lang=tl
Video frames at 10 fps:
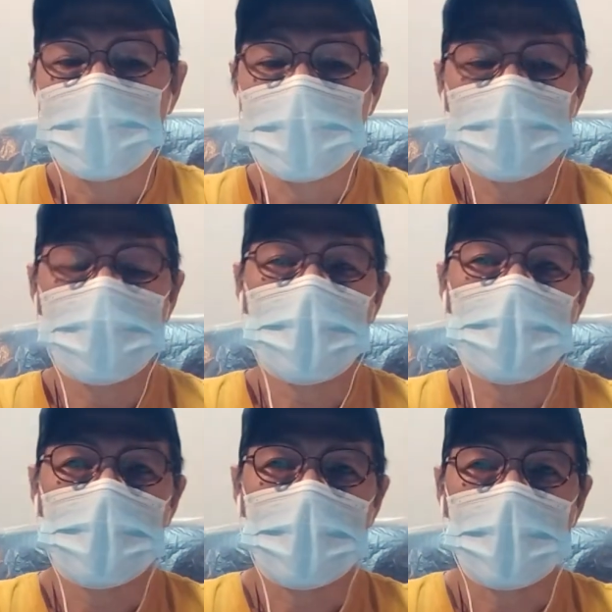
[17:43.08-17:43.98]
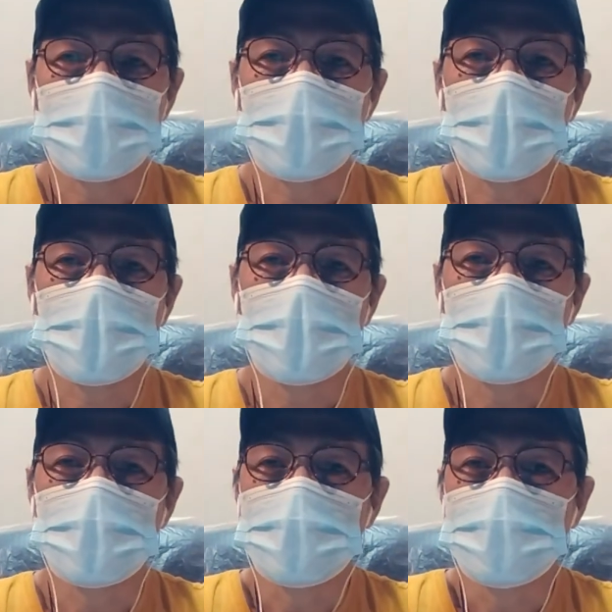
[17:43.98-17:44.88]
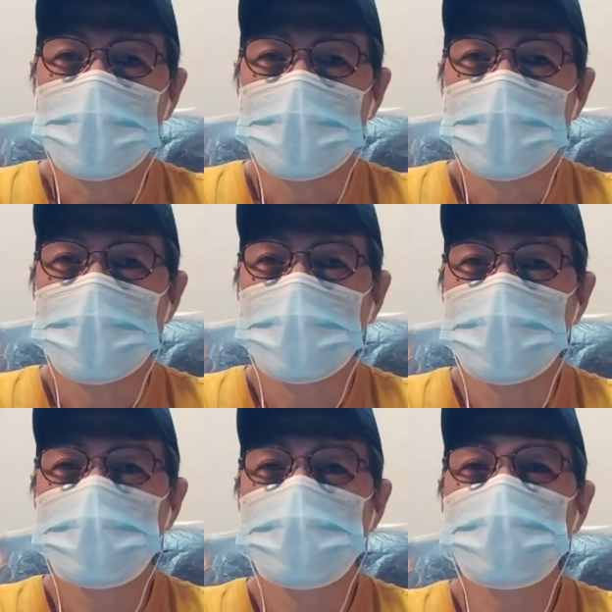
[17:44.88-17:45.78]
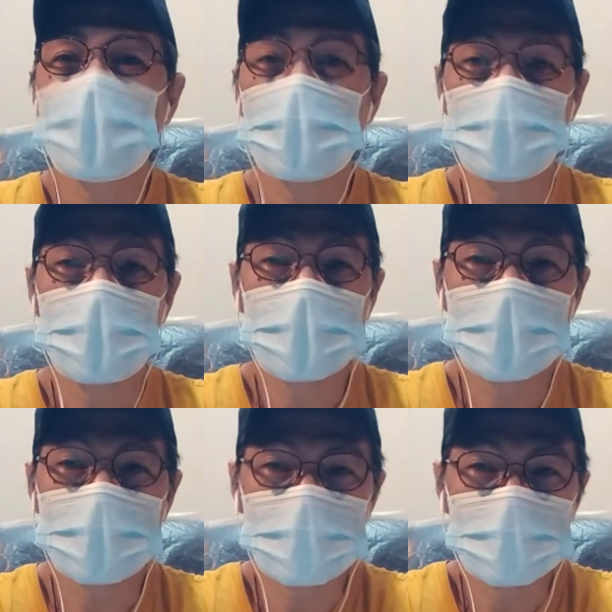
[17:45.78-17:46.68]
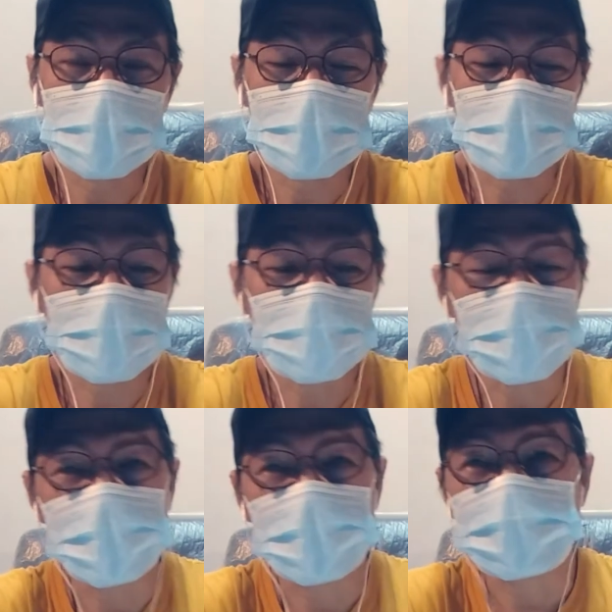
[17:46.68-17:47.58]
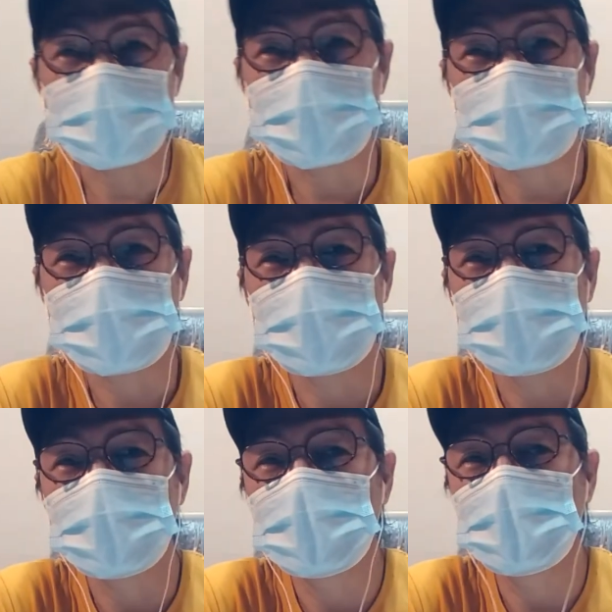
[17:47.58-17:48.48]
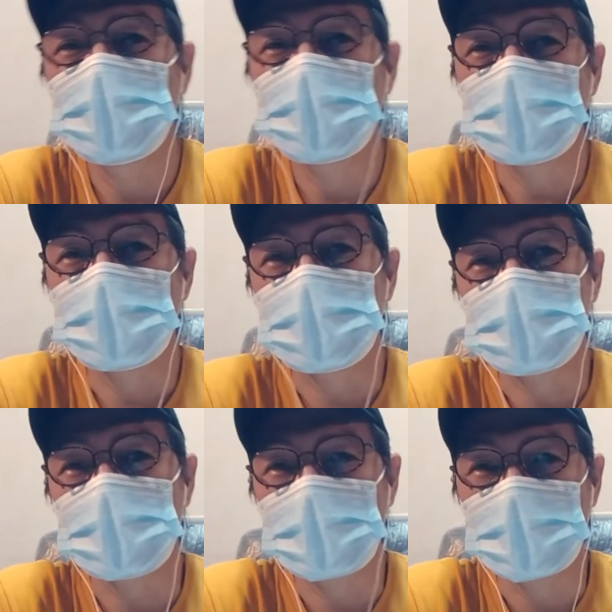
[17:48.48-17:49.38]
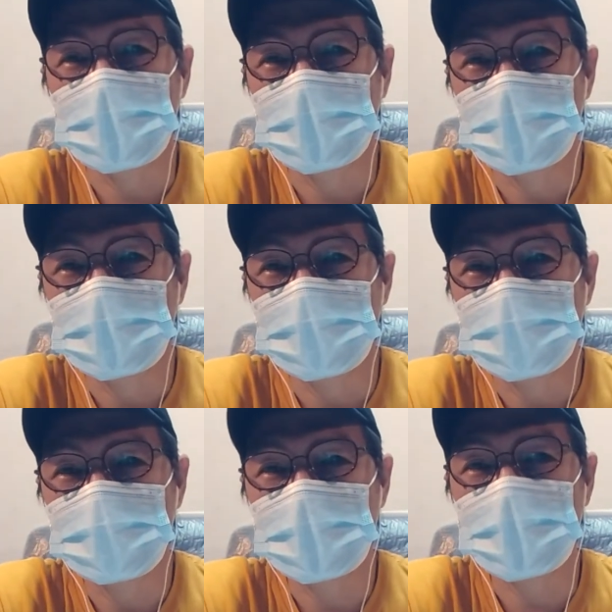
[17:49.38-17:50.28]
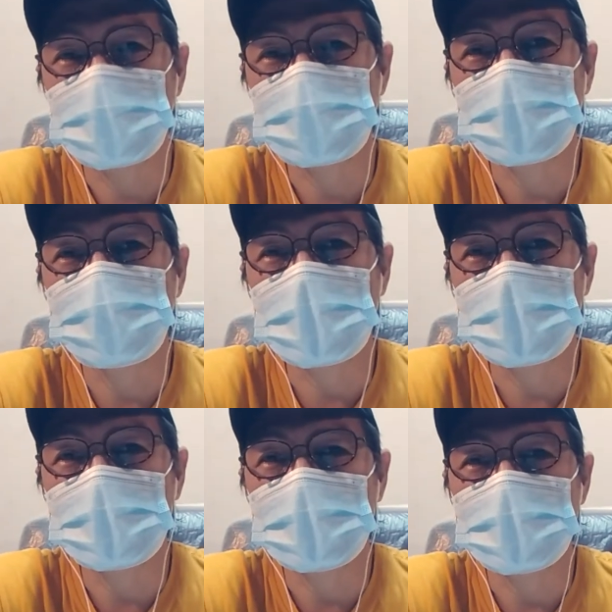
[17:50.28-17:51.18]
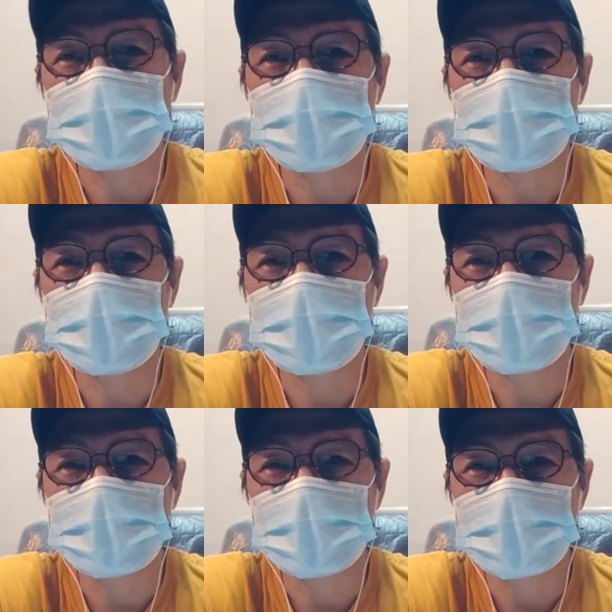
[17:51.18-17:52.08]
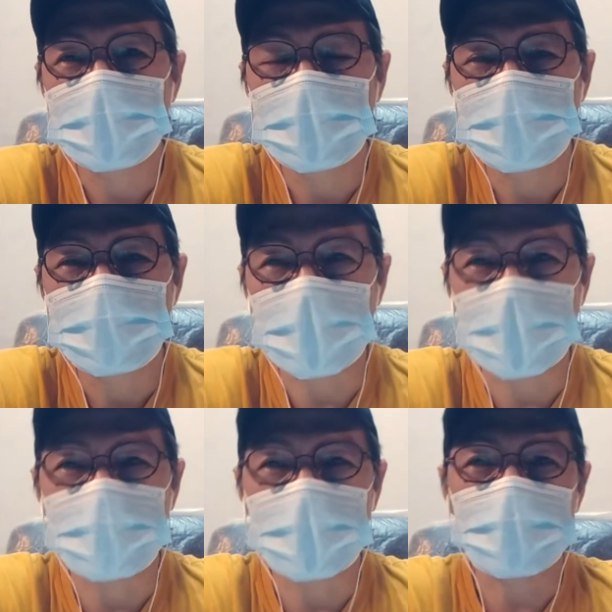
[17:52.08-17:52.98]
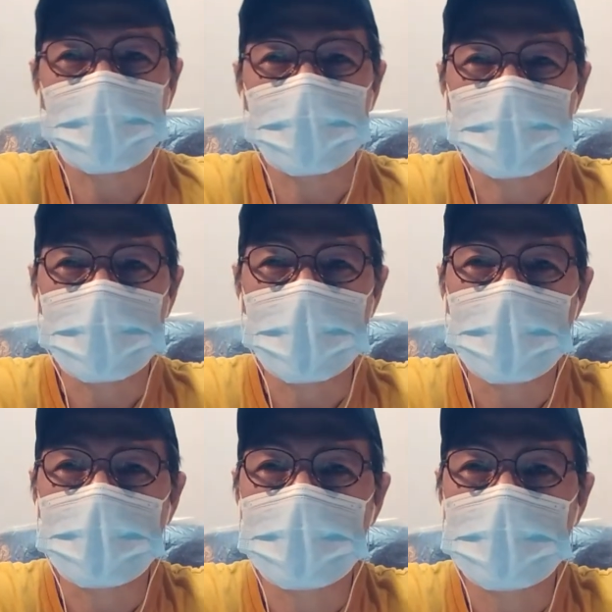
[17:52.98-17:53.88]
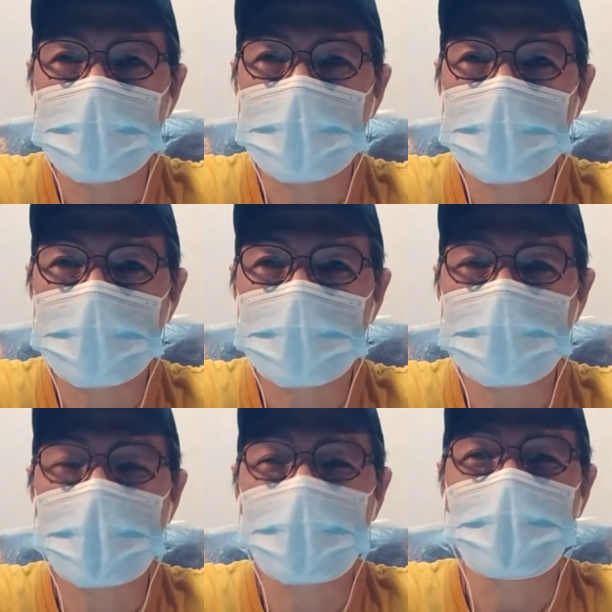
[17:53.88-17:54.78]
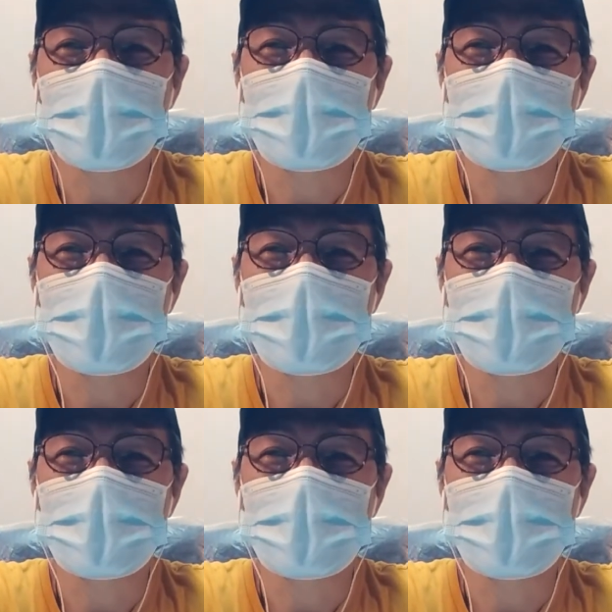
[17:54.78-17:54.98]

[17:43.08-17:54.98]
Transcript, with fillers: Gusto nyo maging sikat yung sarili ninyo. Paumanhin ano, sinasabi ko lang ang totoo. Kasi marami po ang may ganyan. Marami ang totoo at hindi. Marami,